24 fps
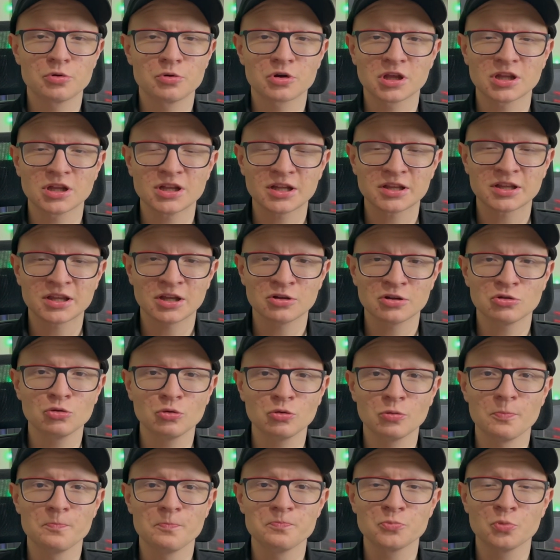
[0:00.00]
porque está
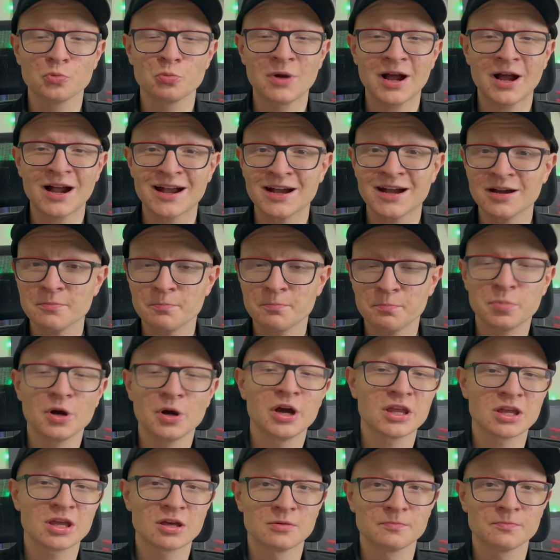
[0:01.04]
tendo uma
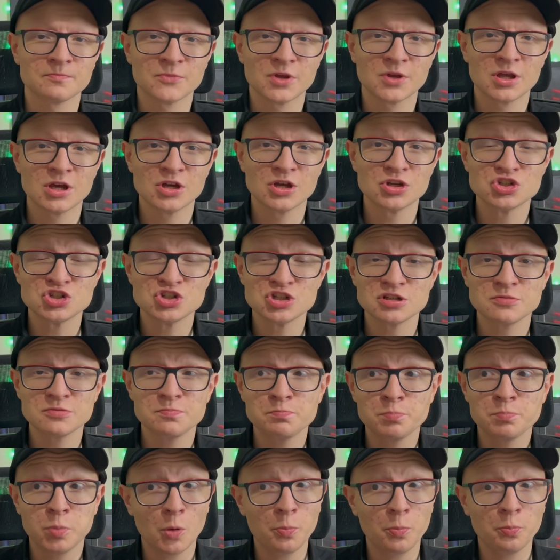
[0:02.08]
campanha de
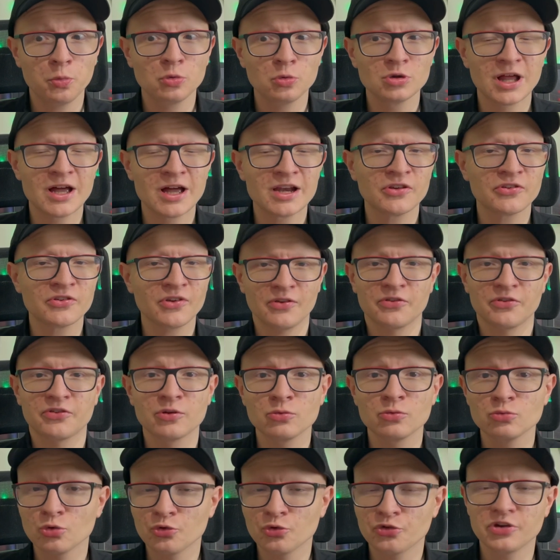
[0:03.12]

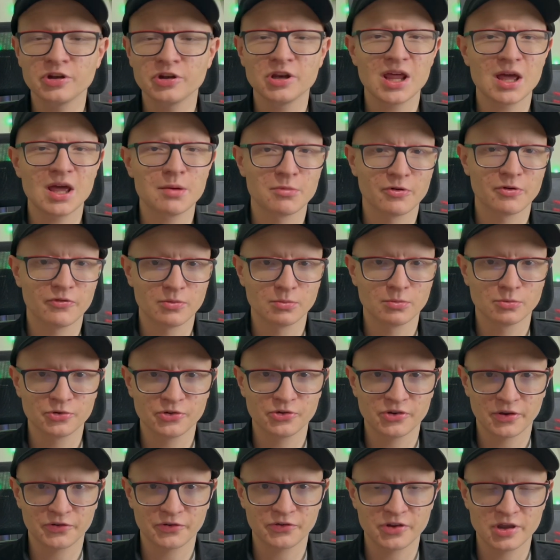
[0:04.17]
popularização do cinema, vamos
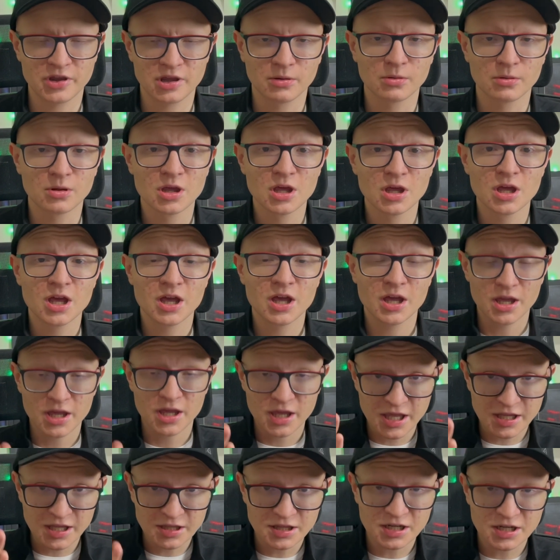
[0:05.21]
dizer assim.
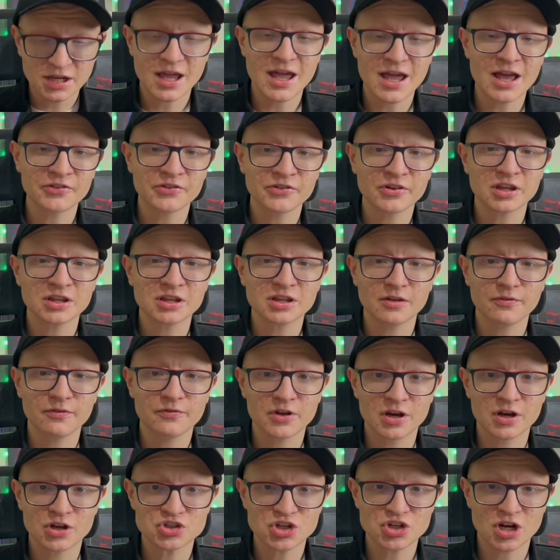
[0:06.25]
Entre essa
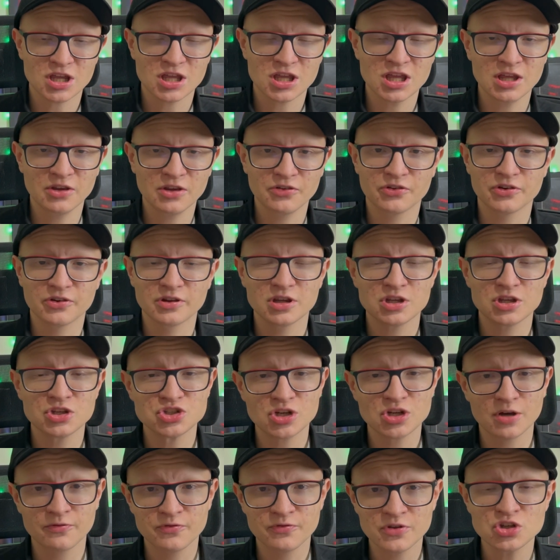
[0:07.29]
quinta-feira, dia 15 e
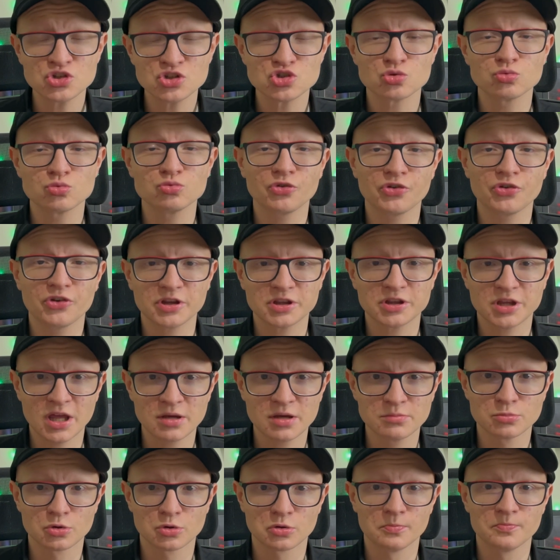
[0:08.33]
dia 21 de
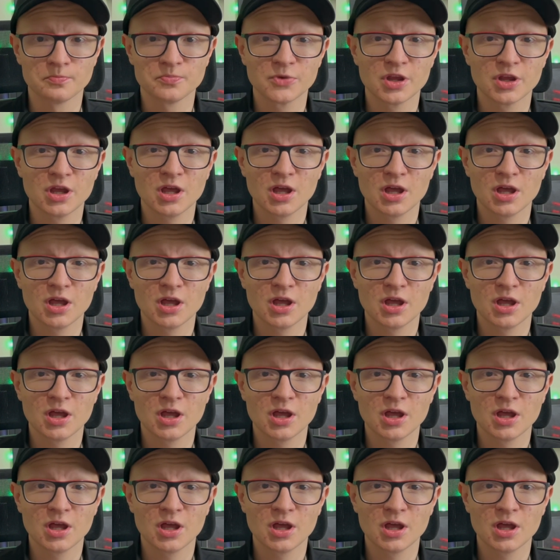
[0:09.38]
setembro,